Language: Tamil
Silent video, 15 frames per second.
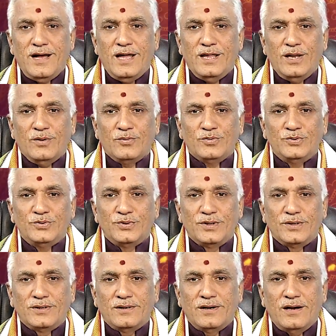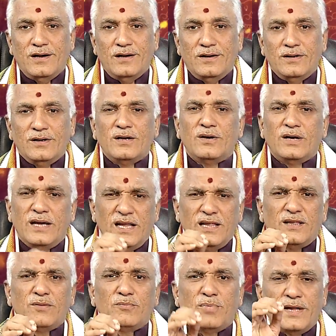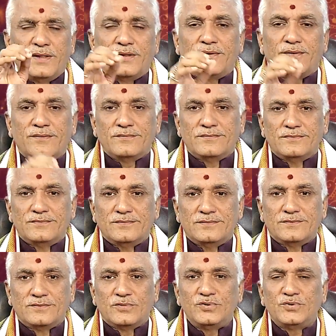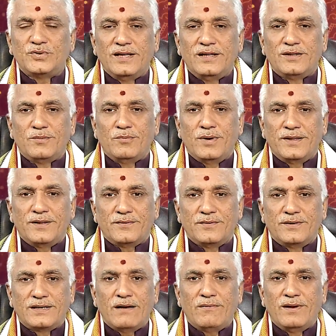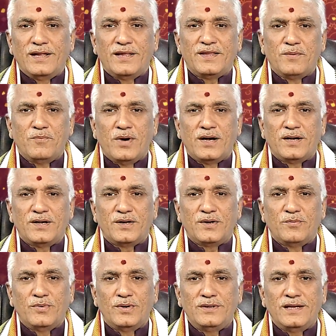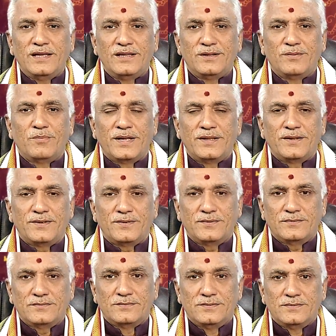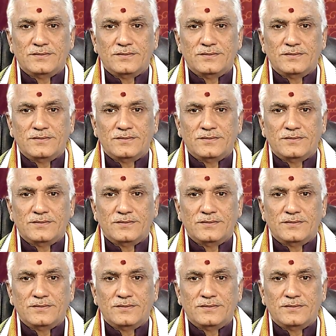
அதில் கொஞ்சம் ஹெல்த்து பாதிக்கும் கொஞ்சம் ஹெல்த்து பாதிக்கும் ட்ராவல் அதிகமாக இருக்கும் பொழுது ஹெல்த்து பாதிக்கும்